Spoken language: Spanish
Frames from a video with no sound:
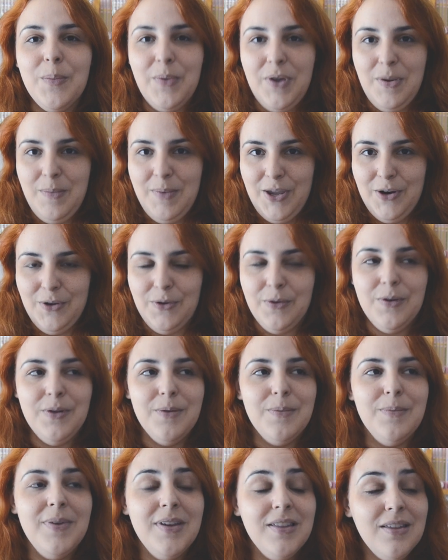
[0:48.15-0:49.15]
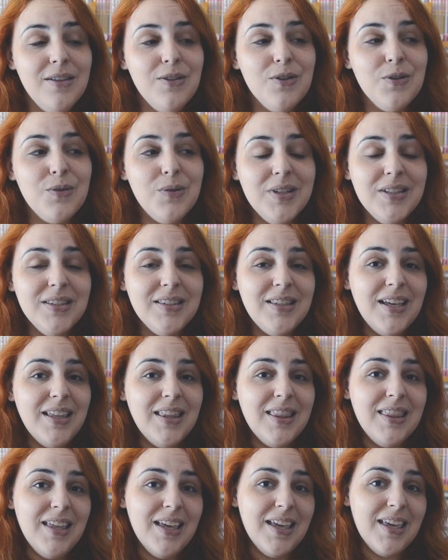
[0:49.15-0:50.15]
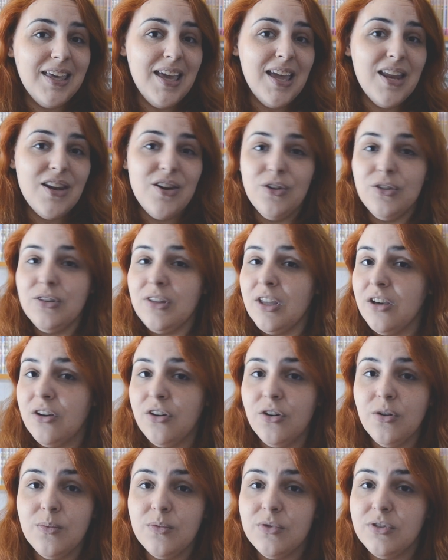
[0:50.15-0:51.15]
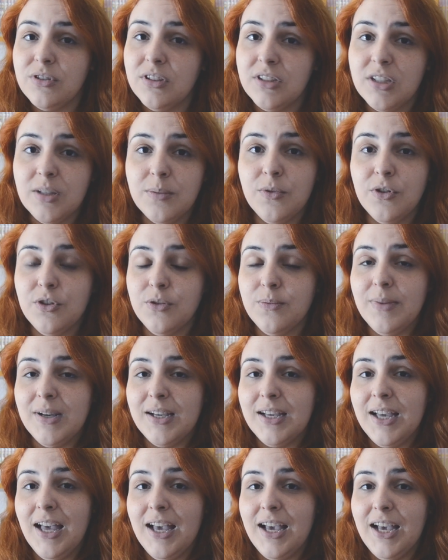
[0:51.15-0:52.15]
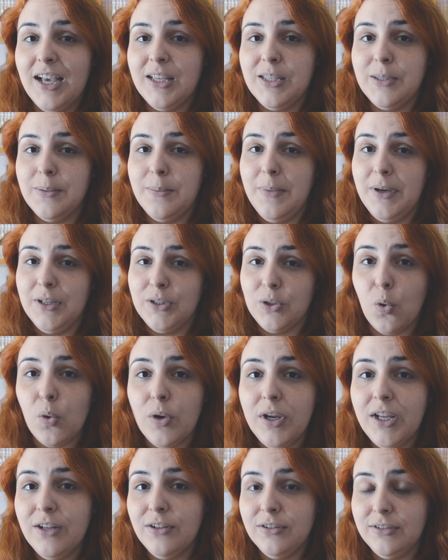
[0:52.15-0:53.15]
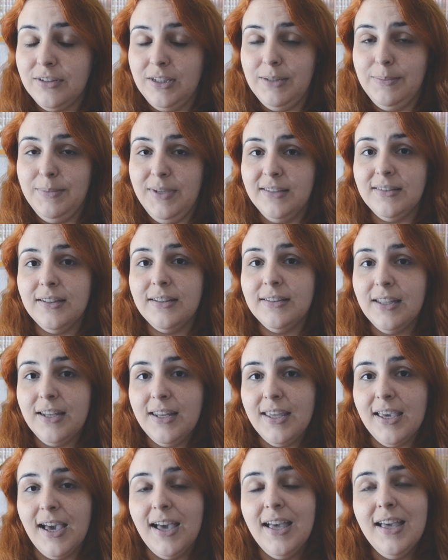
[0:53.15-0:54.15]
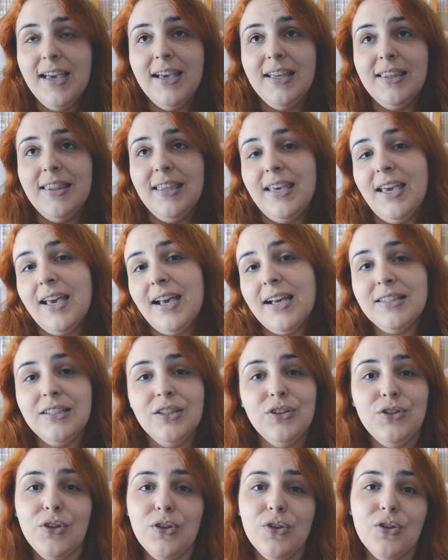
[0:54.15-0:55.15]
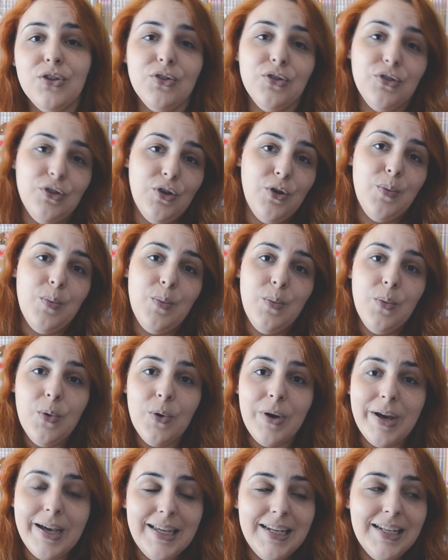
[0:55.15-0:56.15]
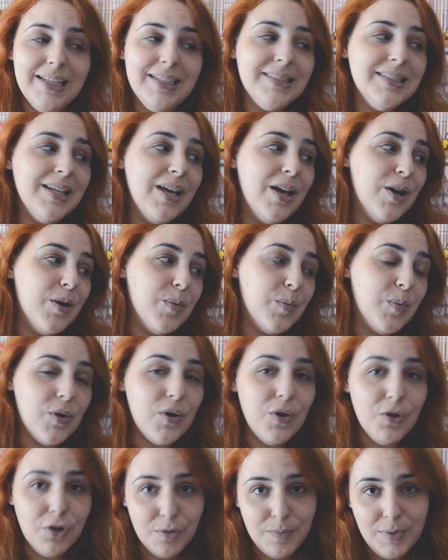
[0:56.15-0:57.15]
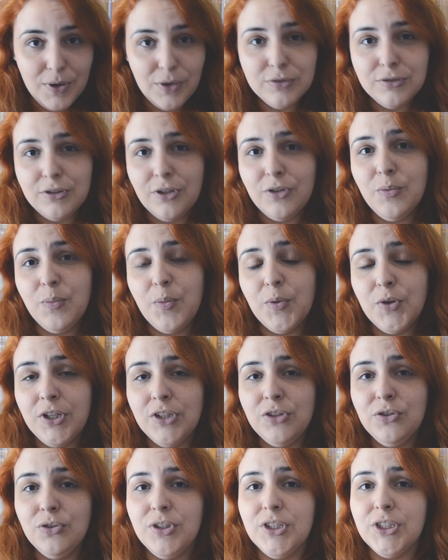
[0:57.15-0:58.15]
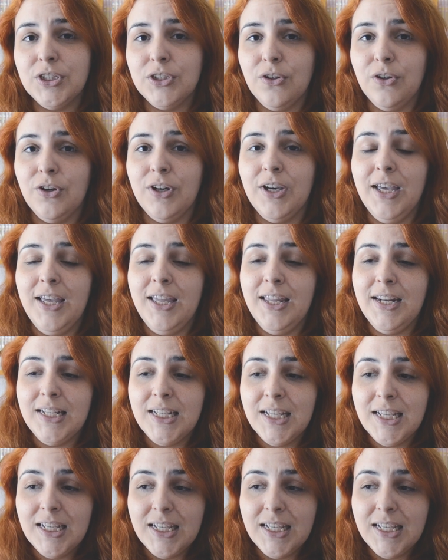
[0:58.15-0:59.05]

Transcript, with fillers: Primero, me he dado cuenta de que no tengo muchísimos mangakas masculinos en mi estantería, de que casi todos son mujeres, por lo que me ha costado un poquito escoger